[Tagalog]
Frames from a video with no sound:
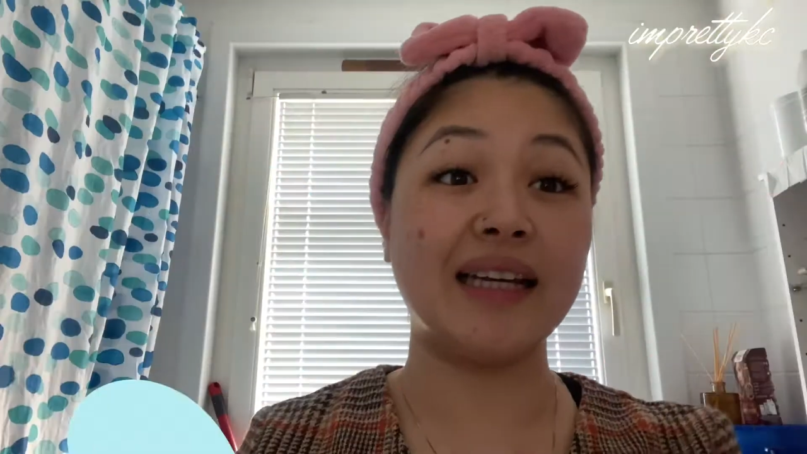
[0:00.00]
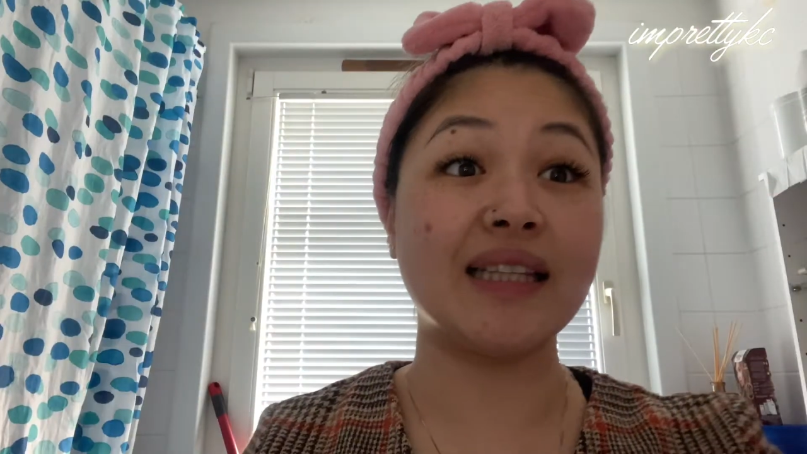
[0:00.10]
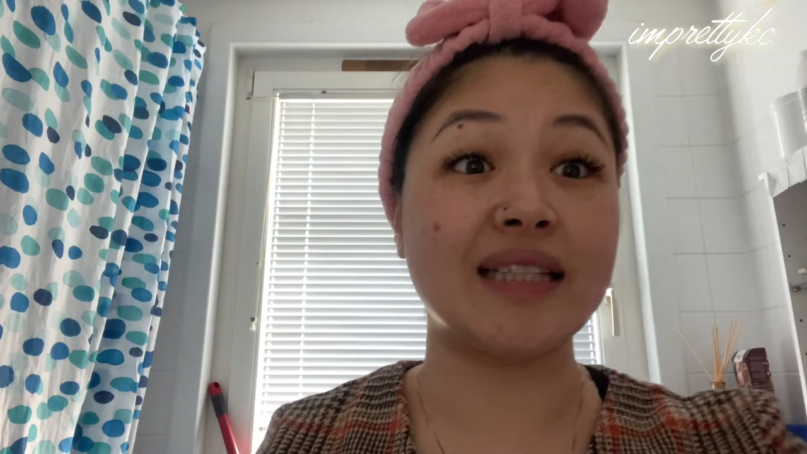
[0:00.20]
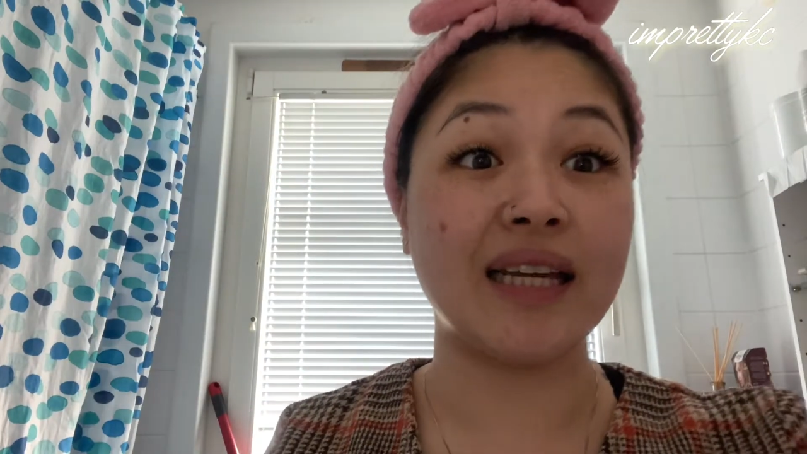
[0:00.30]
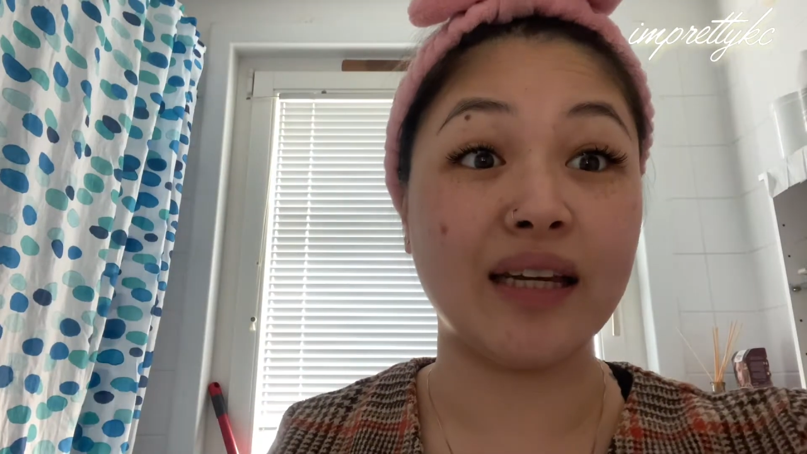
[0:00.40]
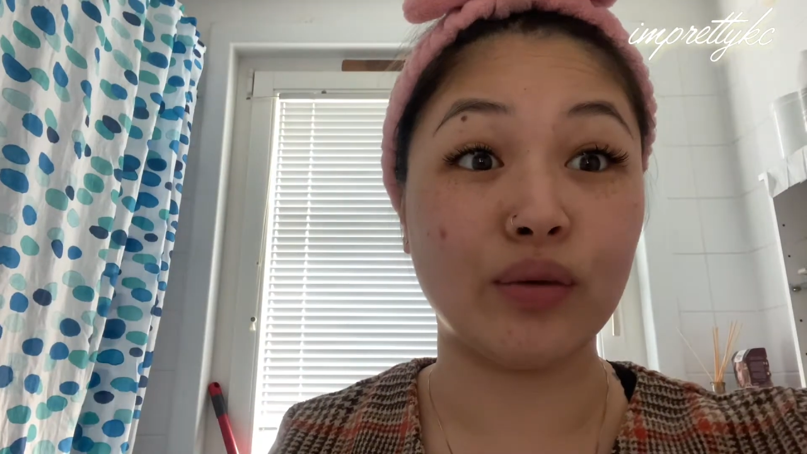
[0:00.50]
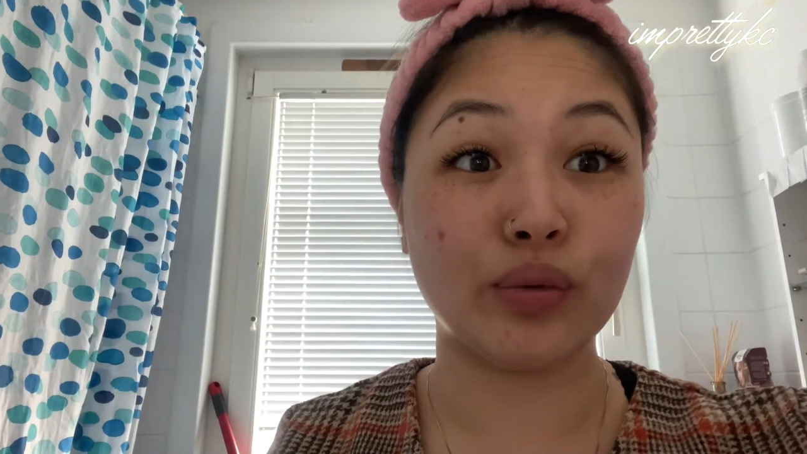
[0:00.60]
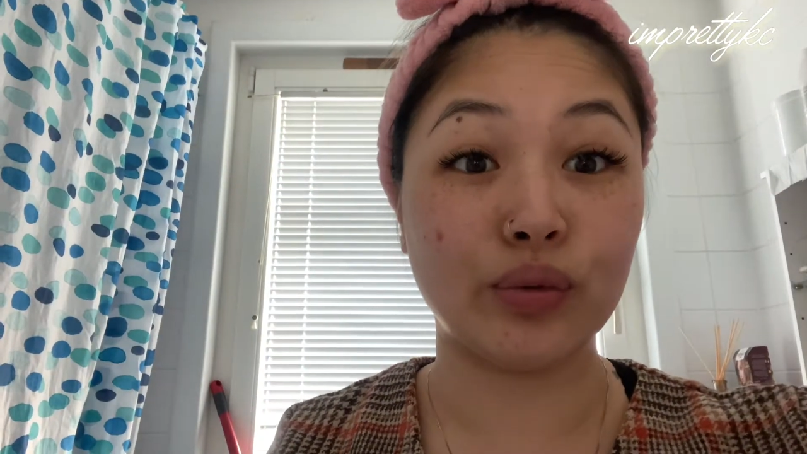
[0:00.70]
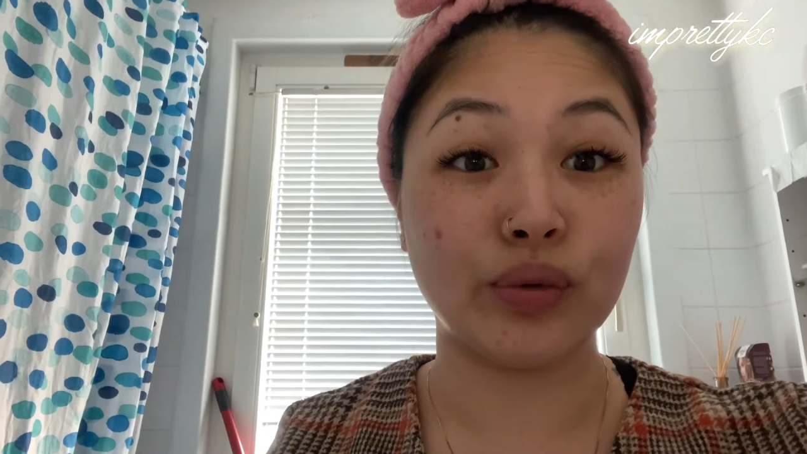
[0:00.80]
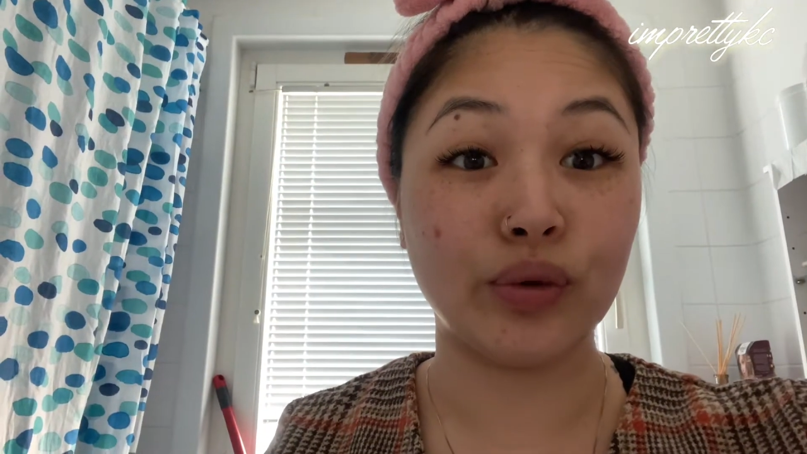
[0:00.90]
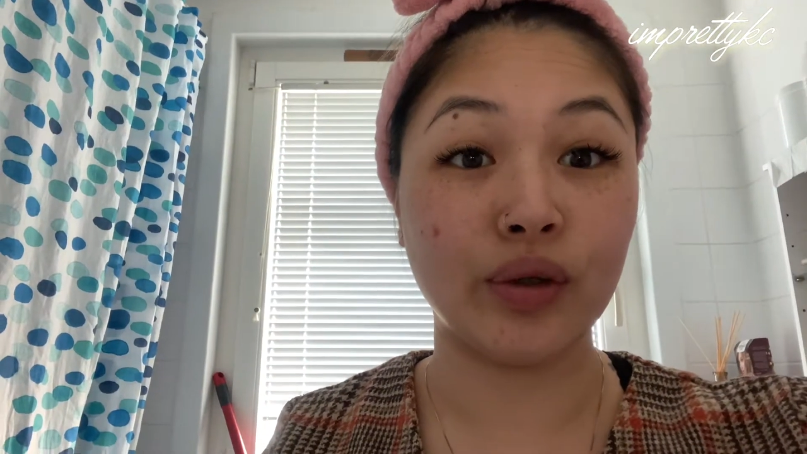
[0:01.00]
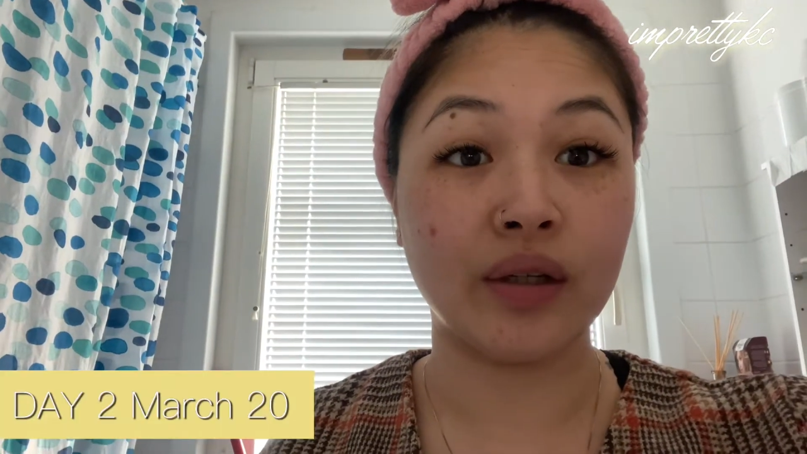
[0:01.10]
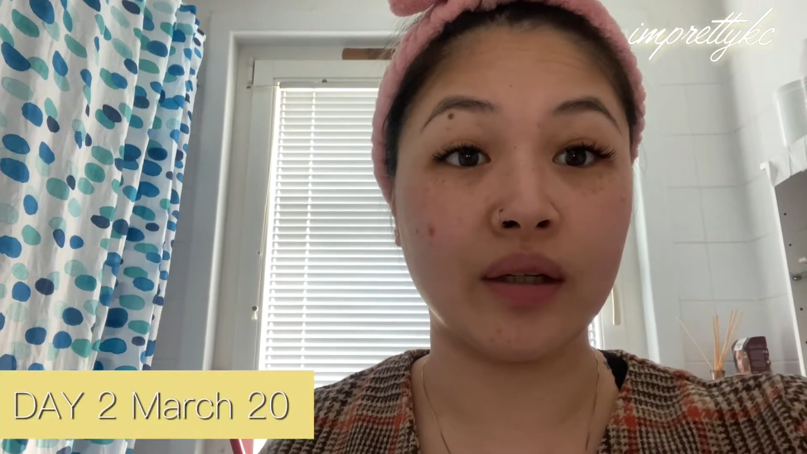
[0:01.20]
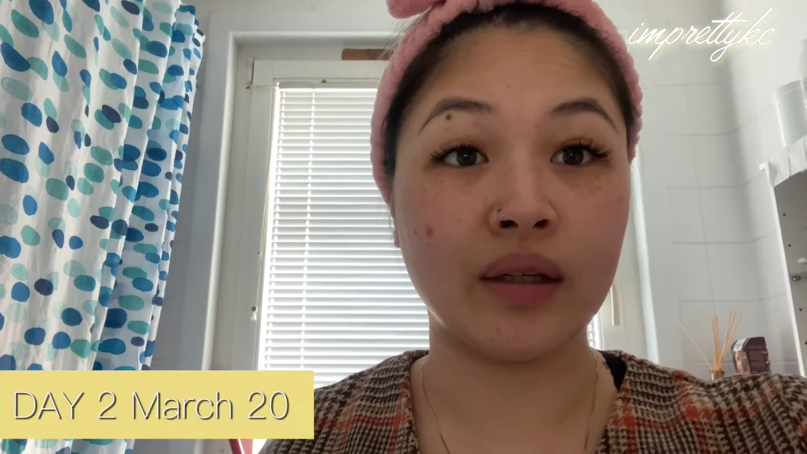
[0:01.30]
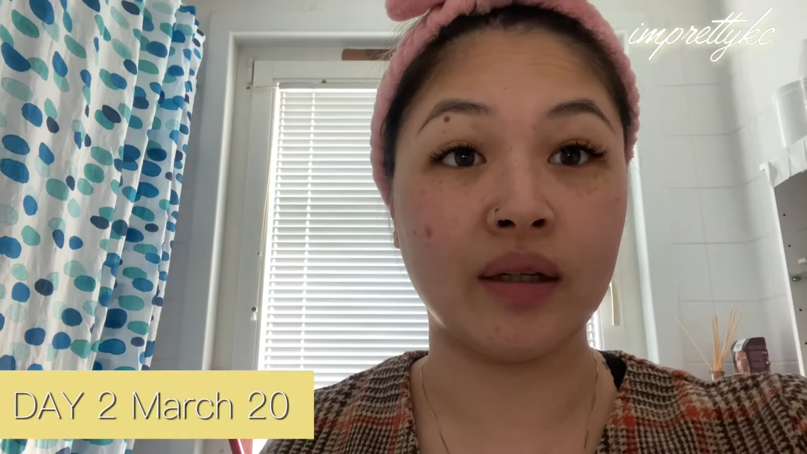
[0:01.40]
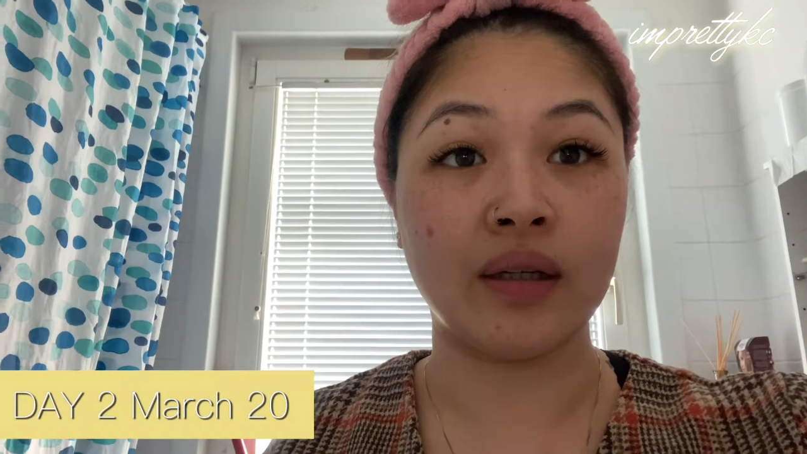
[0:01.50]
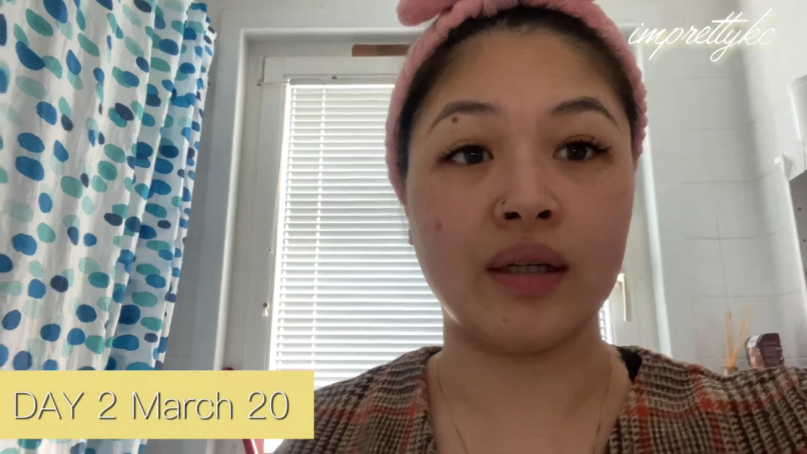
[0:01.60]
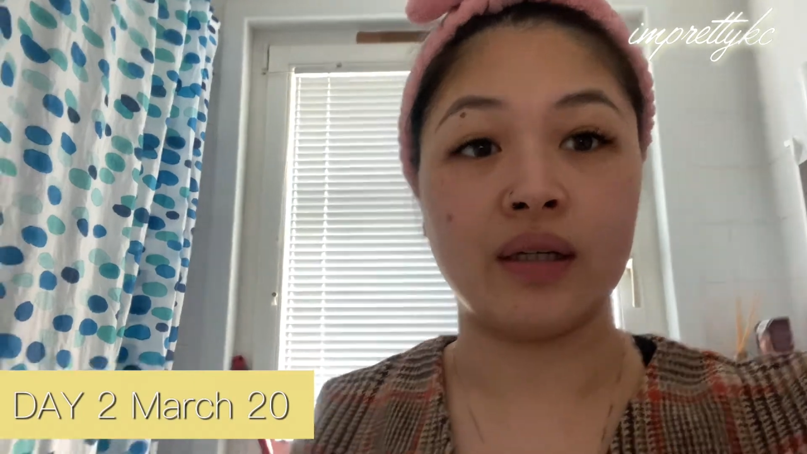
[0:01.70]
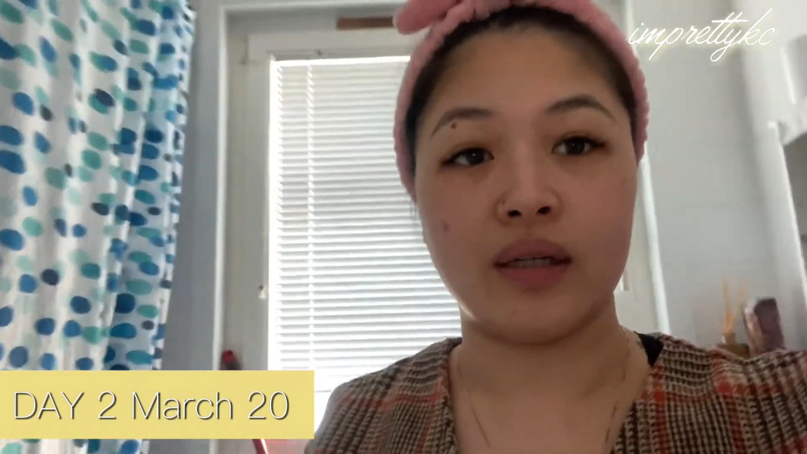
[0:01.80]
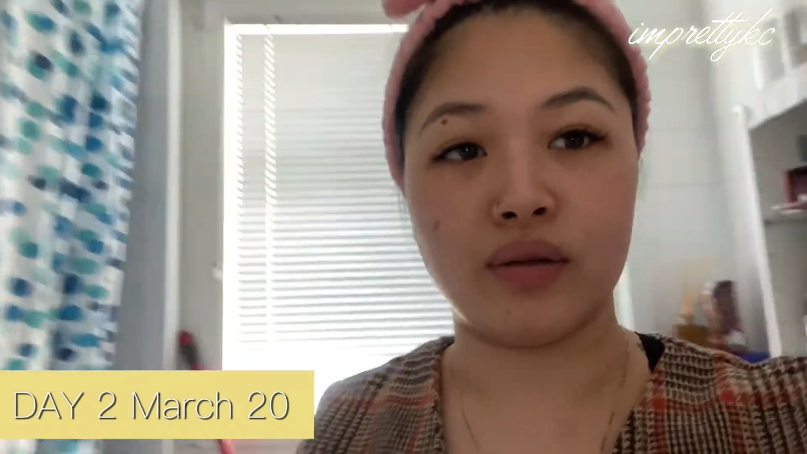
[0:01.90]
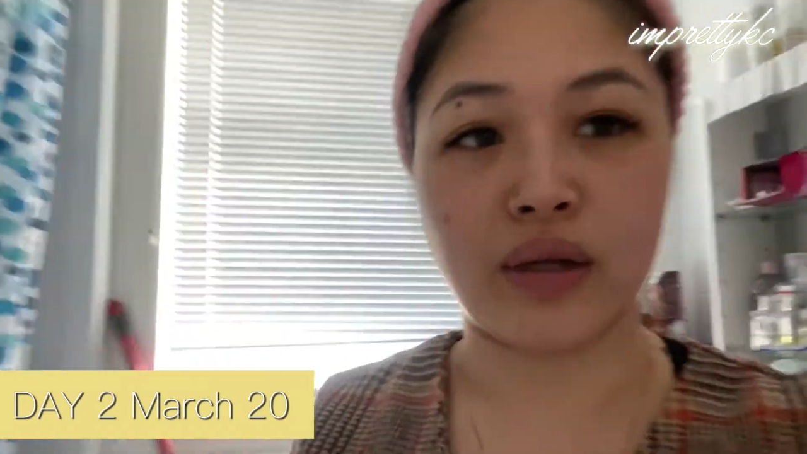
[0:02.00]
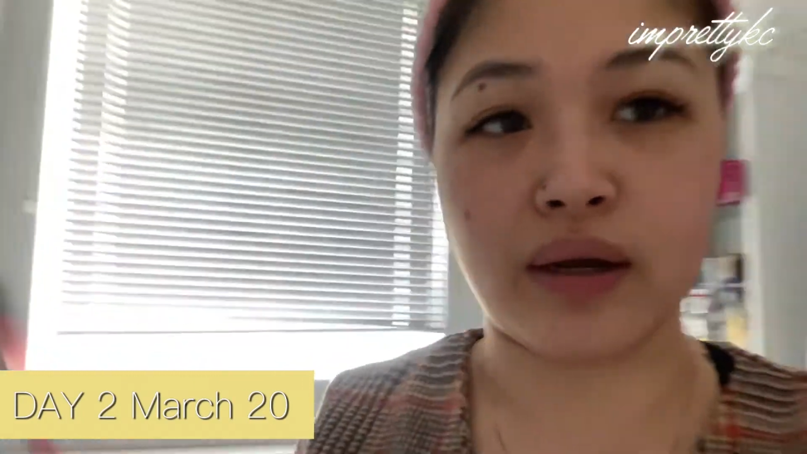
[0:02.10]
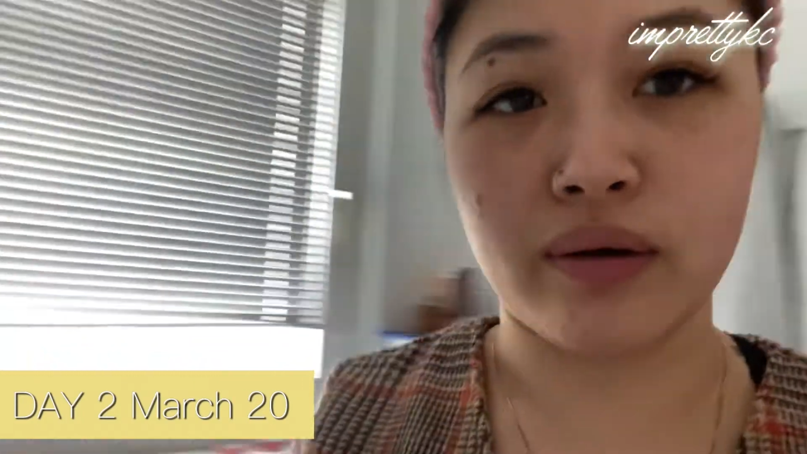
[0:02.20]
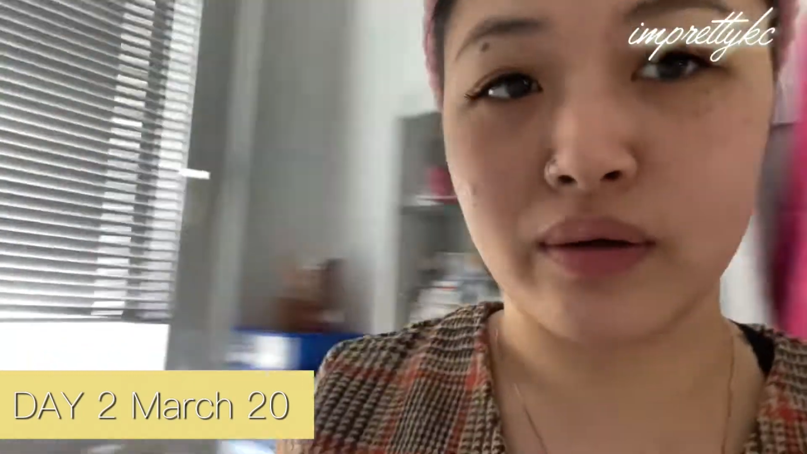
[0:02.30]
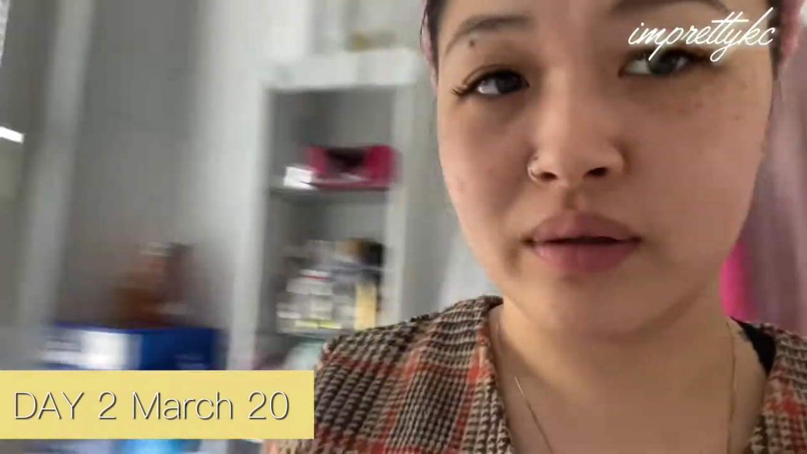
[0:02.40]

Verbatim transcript: It's day 2. Dito tayo.